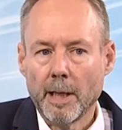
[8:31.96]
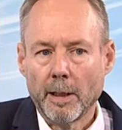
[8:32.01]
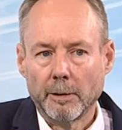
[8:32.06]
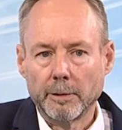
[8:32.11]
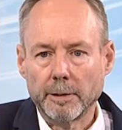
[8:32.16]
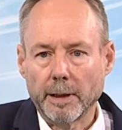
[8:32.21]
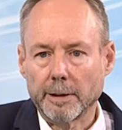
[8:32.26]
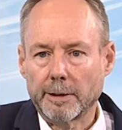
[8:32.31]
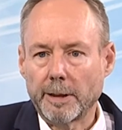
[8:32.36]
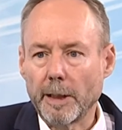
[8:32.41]

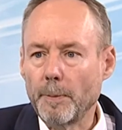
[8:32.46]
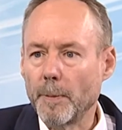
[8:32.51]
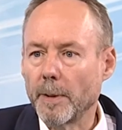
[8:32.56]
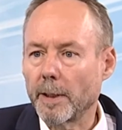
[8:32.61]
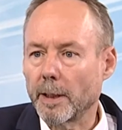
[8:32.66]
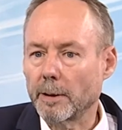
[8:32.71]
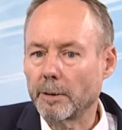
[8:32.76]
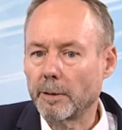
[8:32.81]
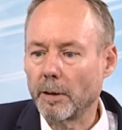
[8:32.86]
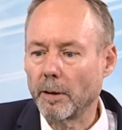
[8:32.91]
Und da sieht man,
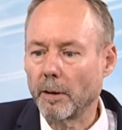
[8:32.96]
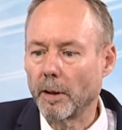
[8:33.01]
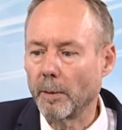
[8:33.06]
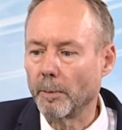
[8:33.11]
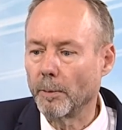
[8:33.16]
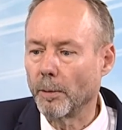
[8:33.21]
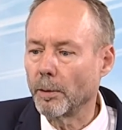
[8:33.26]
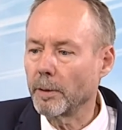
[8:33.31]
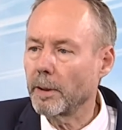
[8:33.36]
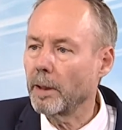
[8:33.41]
dass die
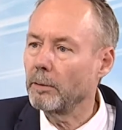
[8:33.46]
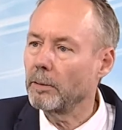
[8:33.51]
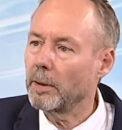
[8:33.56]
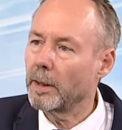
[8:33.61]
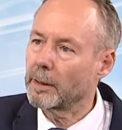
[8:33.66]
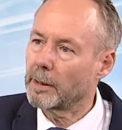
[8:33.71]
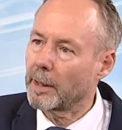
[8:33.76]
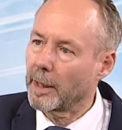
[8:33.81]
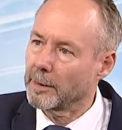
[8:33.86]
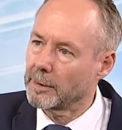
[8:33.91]
Hormone nur
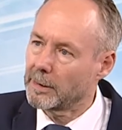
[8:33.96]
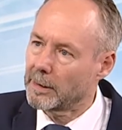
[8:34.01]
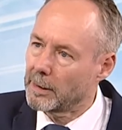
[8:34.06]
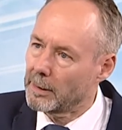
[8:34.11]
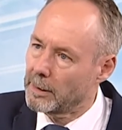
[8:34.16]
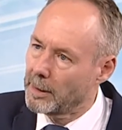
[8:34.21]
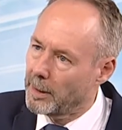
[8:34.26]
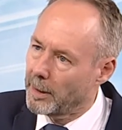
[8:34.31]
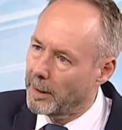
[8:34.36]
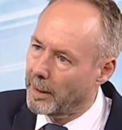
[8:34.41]
einen ganz
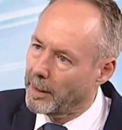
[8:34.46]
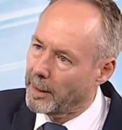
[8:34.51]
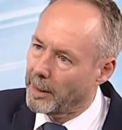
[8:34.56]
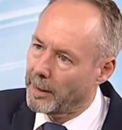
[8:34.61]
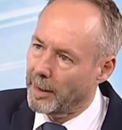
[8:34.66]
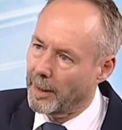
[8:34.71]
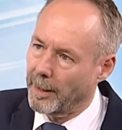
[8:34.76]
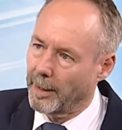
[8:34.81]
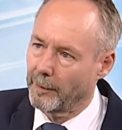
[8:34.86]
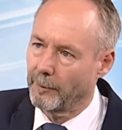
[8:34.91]
geringen
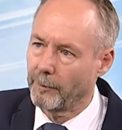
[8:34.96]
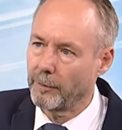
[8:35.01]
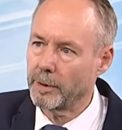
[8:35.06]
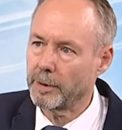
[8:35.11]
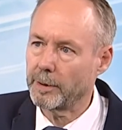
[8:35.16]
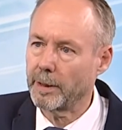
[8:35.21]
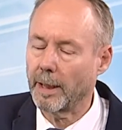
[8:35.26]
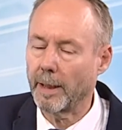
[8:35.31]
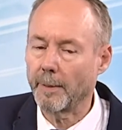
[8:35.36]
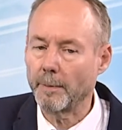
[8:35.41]

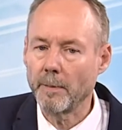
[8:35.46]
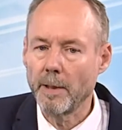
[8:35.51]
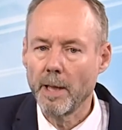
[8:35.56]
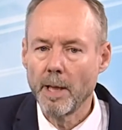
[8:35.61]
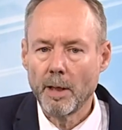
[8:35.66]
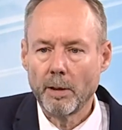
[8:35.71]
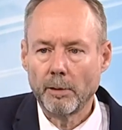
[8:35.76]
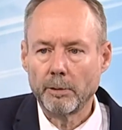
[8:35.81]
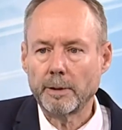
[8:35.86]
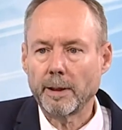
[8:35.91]
Einfluss haben
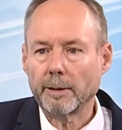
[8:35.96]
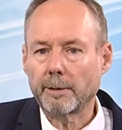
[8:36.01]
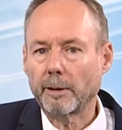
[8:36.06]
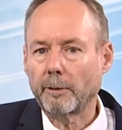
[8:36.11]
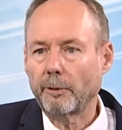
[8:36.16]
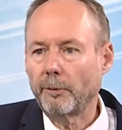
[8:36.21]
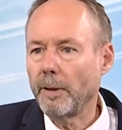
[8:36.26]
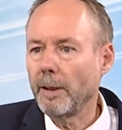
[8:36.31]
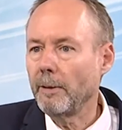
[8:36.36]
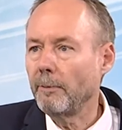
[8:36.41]
und dass es
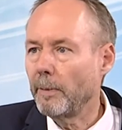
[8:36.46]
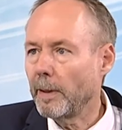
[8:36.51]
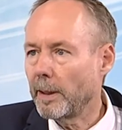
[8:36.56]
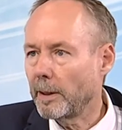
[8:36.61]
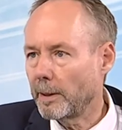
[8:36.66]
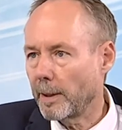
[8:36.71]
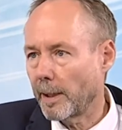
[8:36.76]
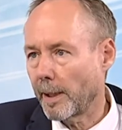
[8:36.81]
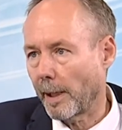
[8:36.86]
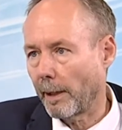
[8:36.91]
viel
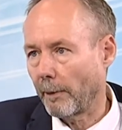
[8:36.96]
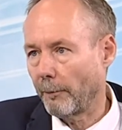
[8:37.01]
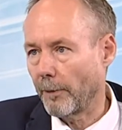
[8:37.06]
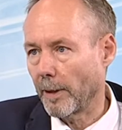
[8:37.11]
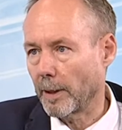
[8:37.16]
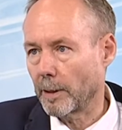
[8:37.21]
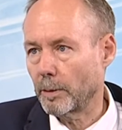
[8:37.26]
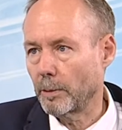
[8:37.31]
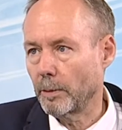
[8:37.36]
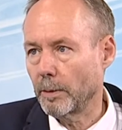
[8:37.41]
wichtigere
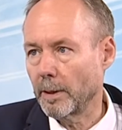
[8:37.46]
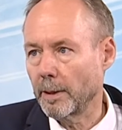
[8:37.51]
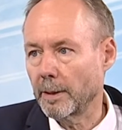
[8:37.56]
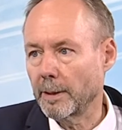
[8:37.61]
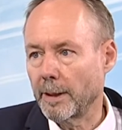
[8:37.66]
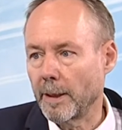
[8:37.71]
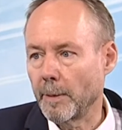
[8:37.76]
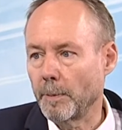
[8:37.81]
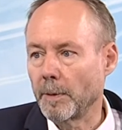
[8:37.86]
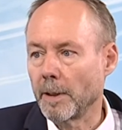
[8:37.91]

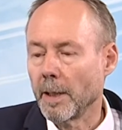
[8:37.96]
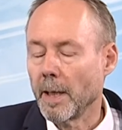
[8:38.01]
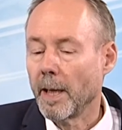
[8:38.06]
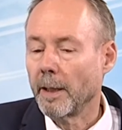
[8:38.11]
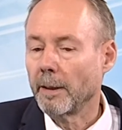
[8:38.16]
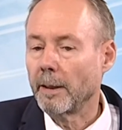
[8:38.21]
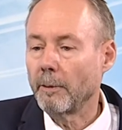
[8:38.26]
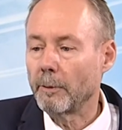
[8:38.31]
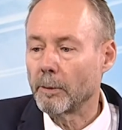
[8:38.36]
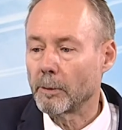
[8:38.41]
Faktoren gibt,
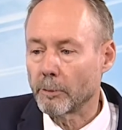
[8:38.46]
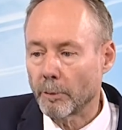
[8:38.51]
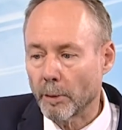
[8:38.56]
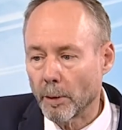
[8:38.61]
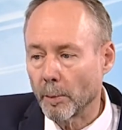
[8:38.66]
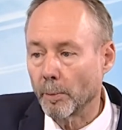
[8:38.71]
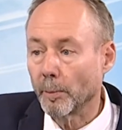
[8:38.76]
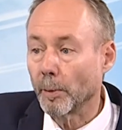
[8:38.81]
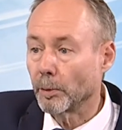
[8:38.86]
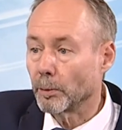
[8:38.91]
die
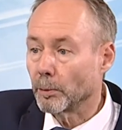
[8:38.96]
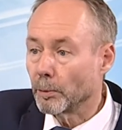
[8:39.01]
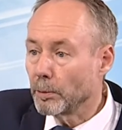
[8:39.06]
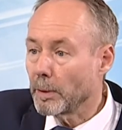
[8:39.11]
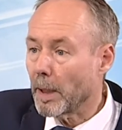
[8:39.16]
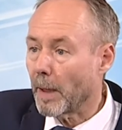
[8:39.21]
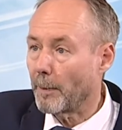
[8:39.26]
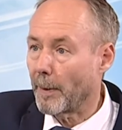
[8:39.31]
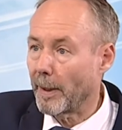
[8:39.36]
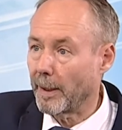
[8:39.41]

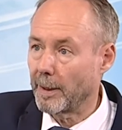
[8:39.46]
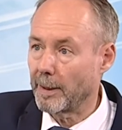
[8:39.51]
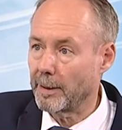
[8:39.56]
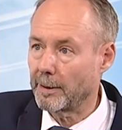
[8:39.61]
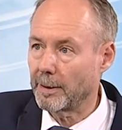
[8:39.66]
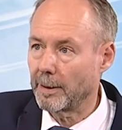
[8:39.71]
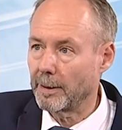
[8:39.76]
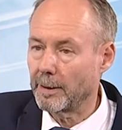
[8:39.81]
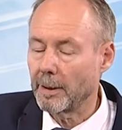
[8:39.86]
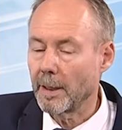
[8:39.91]
hormonunabhängig
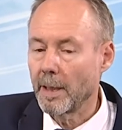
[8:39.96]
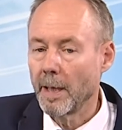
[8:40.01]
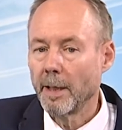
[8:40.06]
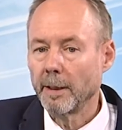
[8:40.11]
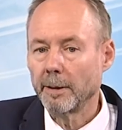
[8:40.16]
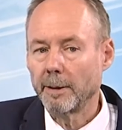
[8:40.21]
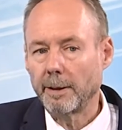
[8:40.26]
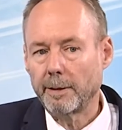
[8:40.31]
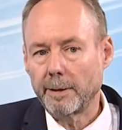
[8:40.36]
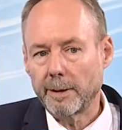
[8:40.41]
sind,
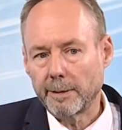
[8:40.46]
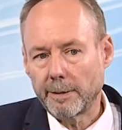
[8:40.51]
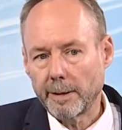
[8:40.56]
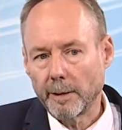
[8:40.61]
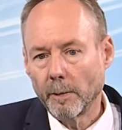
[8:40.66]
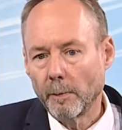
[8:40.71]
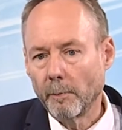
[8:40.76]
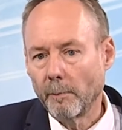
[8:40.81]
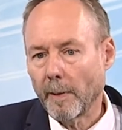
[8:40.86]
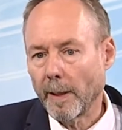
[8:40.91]
die diese
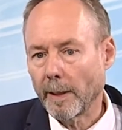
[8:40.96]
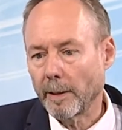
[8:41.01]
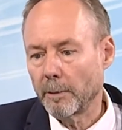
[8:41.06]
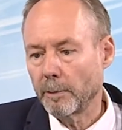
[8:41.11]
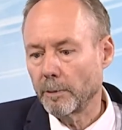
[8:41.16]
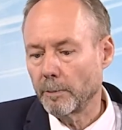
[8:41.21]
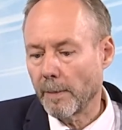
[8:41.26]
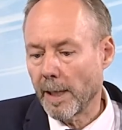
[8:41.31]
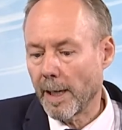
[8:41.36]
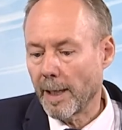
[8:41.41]

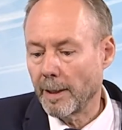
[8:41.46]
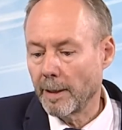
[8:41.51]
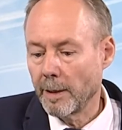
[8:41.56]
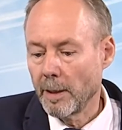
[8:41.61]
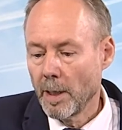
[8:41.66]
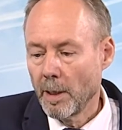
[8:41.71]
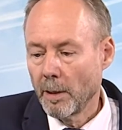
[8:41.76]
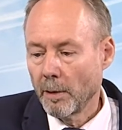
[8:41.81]
Umwandlung machen.